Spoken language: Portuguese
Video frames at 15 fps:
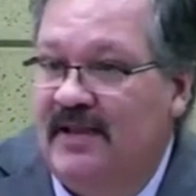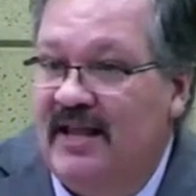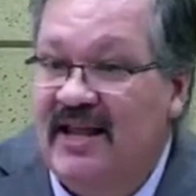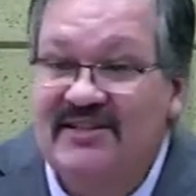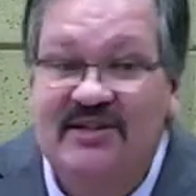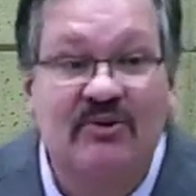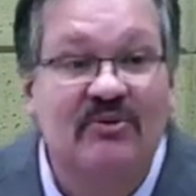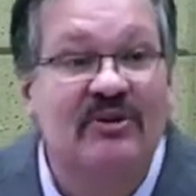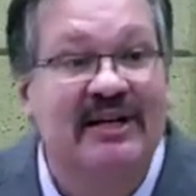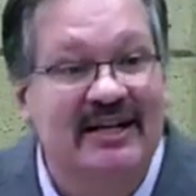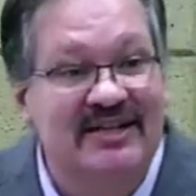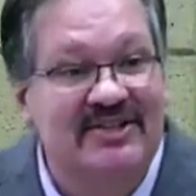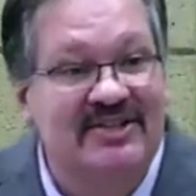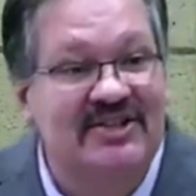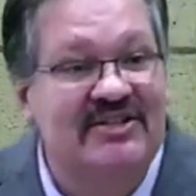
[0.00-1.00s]
Esse é o
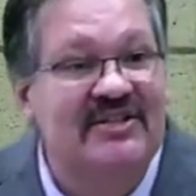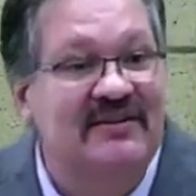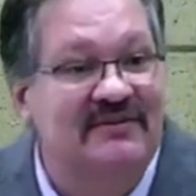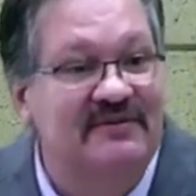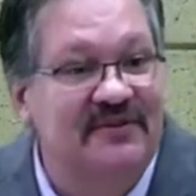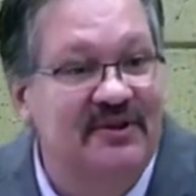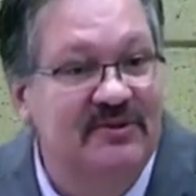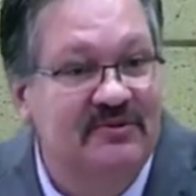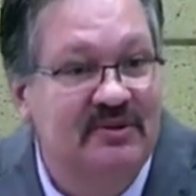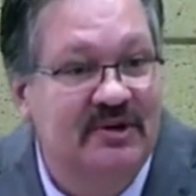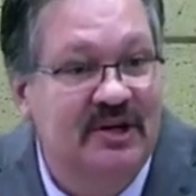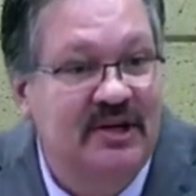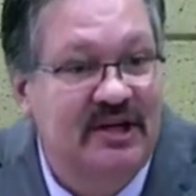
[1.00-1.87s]
grande desafio